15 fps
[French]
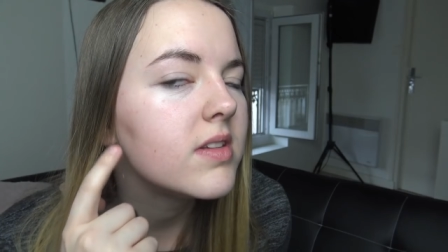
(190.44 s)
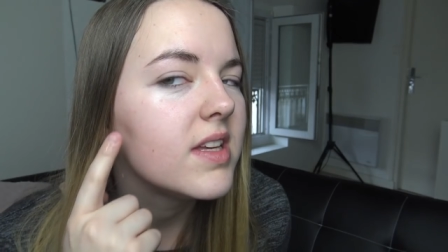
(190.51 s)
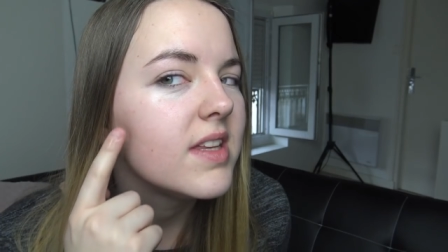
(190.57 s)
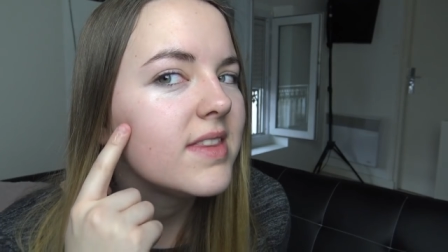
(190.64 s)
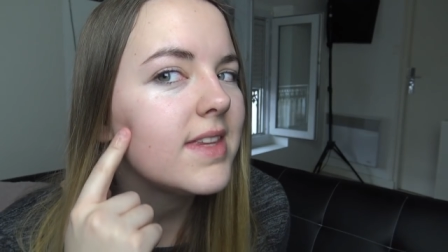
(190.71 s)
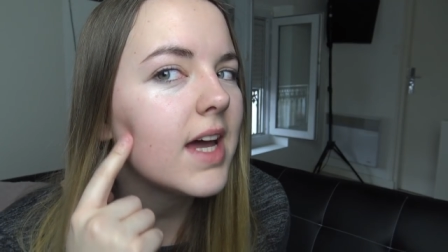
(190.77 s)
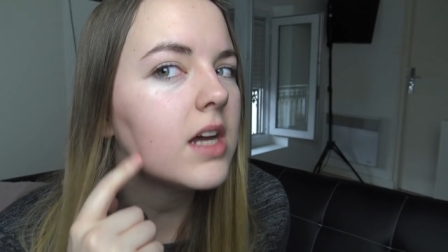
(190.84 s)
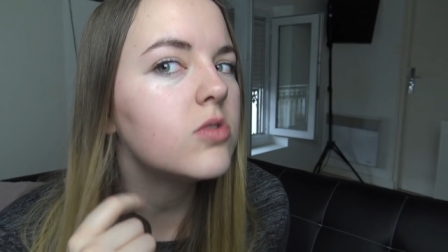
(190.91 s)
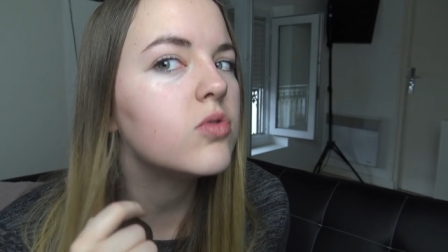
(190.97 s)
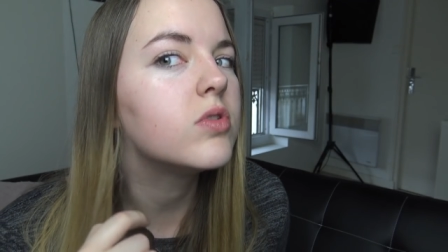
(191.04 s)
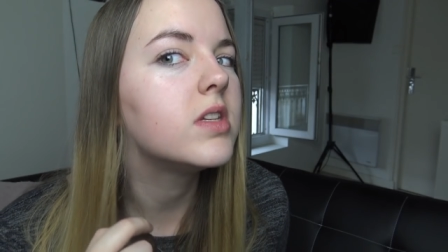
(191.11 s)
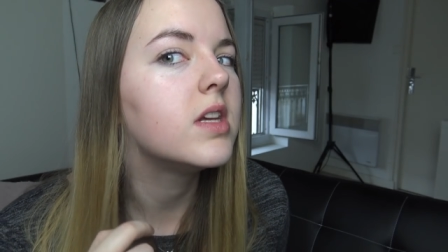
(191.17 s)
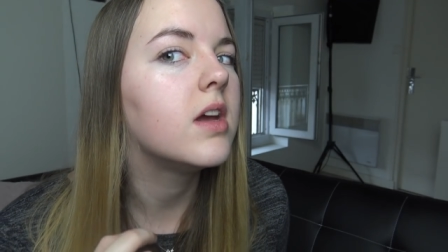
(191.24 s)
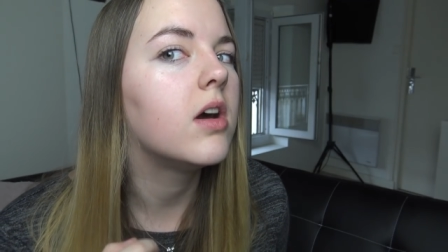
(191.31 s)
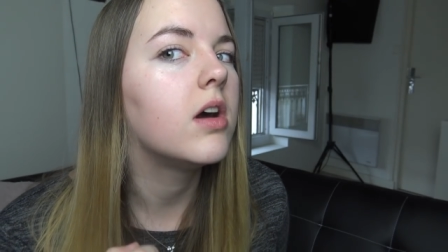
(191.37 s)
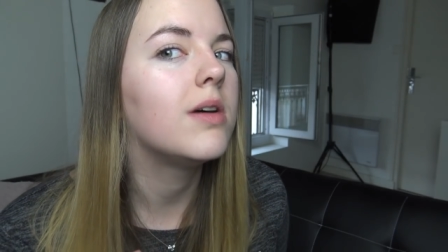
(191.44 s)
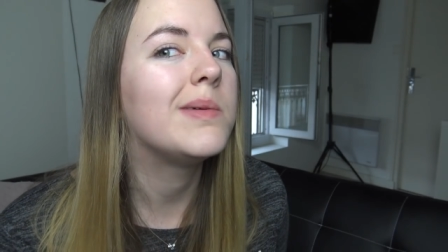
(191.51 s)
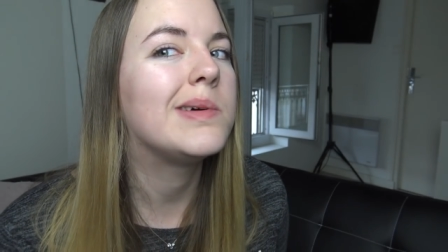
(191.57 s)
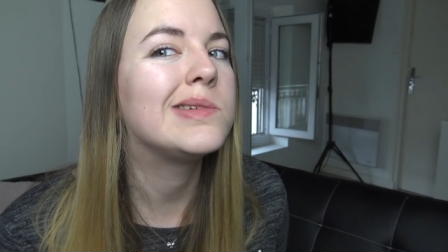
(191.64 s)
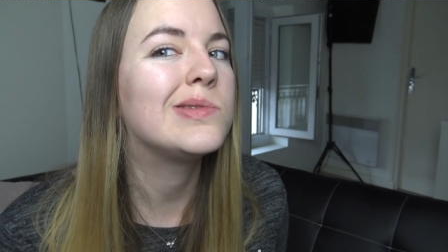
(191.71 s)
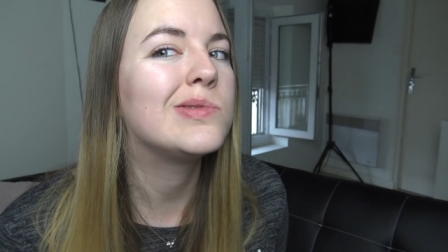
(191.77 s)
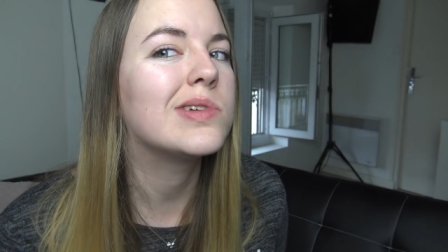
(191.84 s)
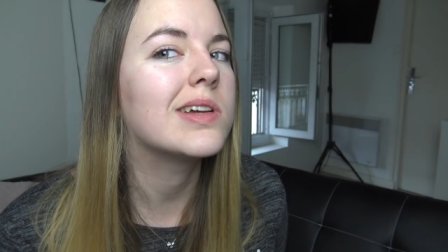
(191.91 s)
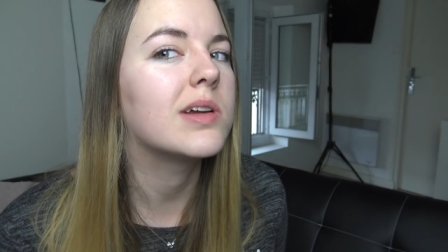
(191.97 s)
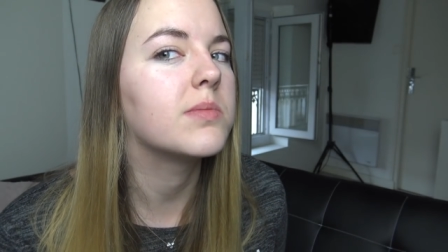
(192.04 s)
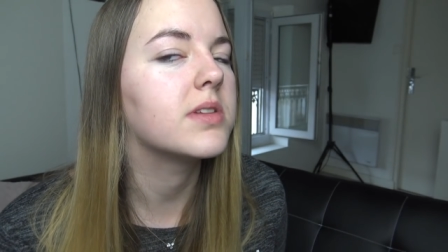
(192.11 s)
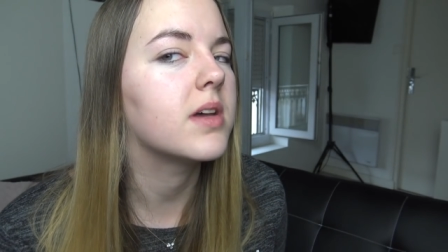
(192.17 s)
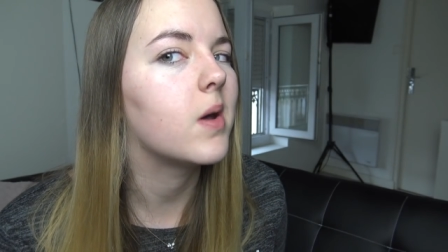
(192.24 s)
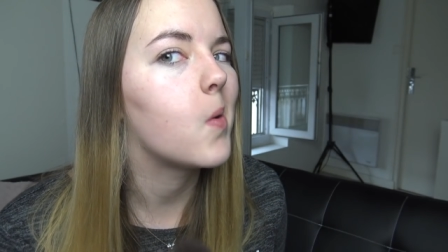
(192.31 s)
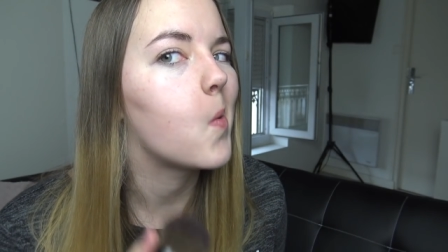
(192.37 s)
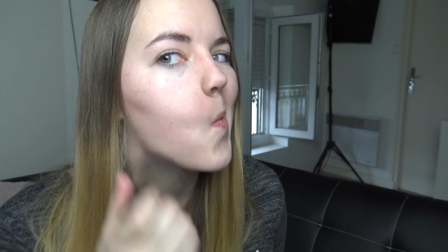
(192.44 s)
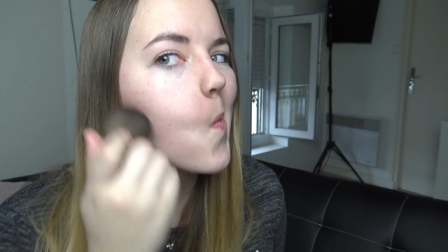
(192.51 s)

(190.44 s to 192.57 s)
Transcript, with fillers: C'est une tache ou c'est ma euh, joue qui est comme ça